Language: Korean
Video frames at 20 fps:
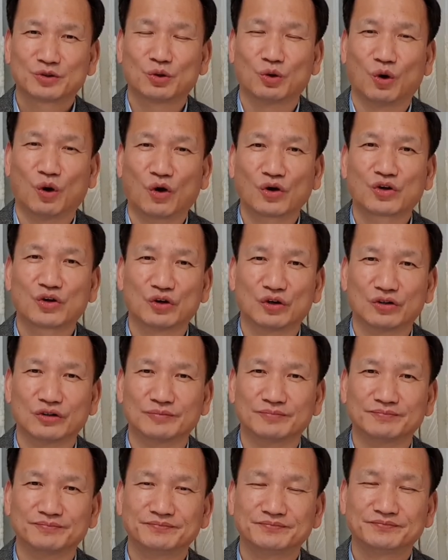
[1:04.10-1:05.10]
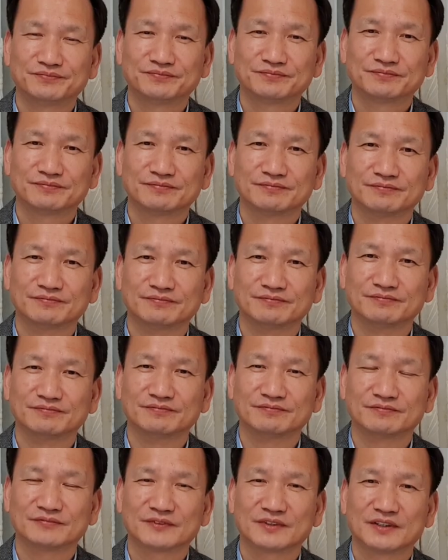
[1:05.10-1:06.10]
또 어려움,
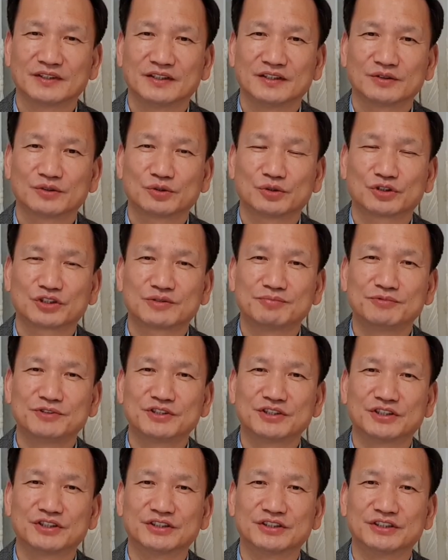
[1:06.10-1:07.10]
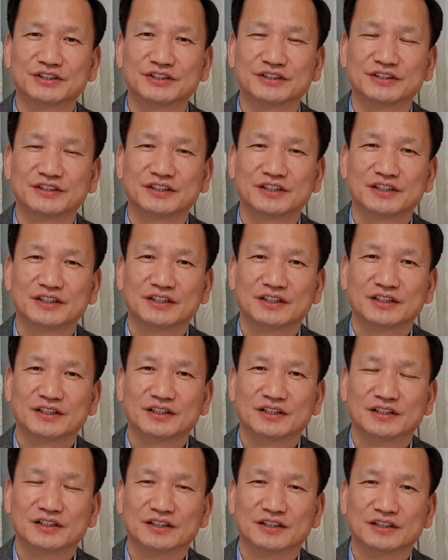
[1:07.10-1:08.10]
음, 또 심지어는
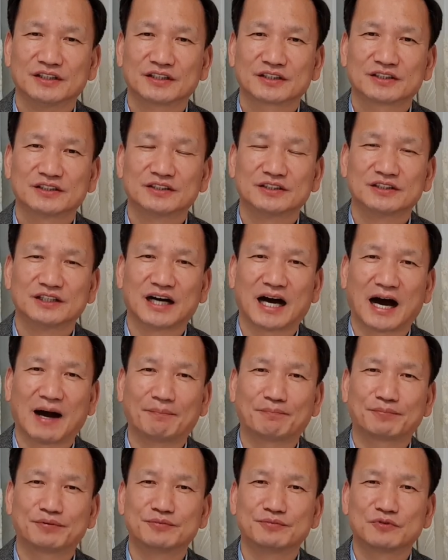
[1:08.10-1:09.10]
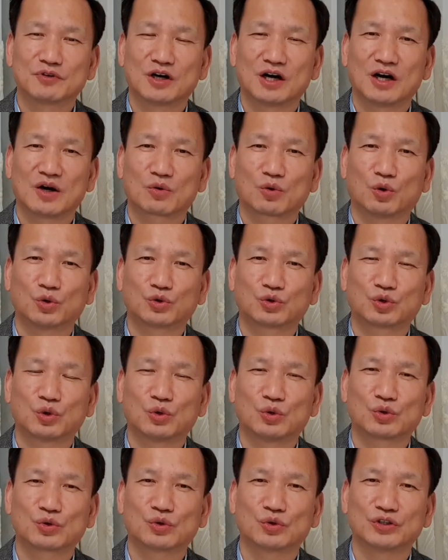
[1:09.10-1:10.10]
어, 그 아픔과
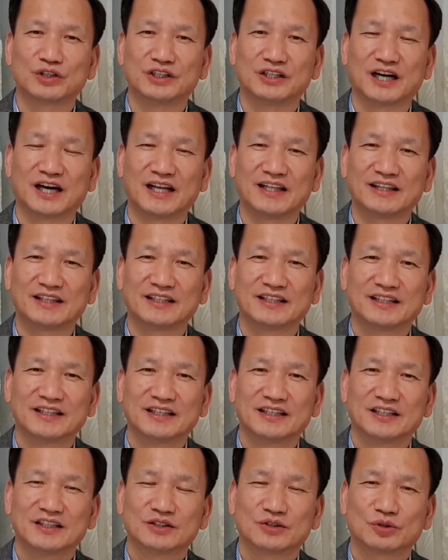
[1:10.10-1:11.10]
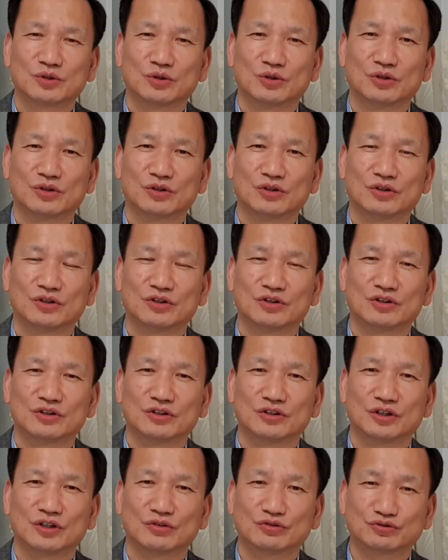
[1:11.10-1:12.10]
고통으로 인한 또
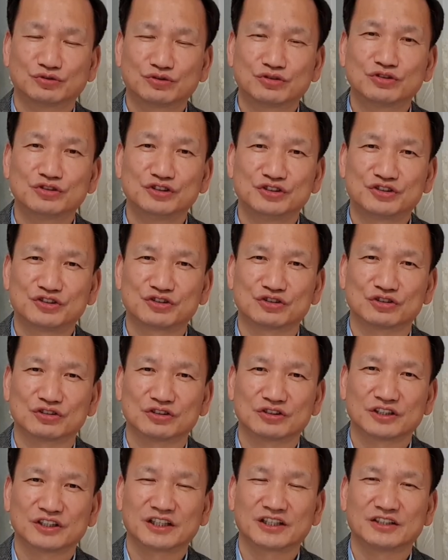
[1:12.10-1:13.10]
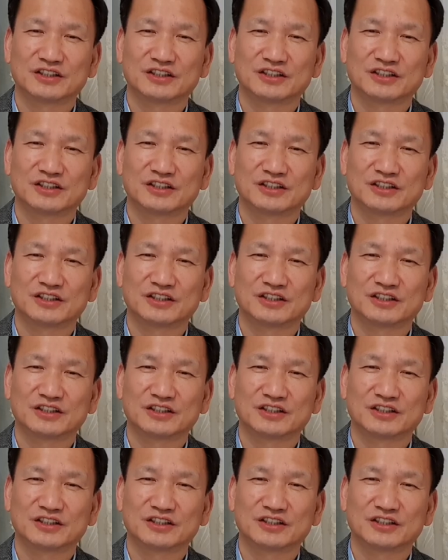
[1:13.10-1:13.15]
어, 우울증,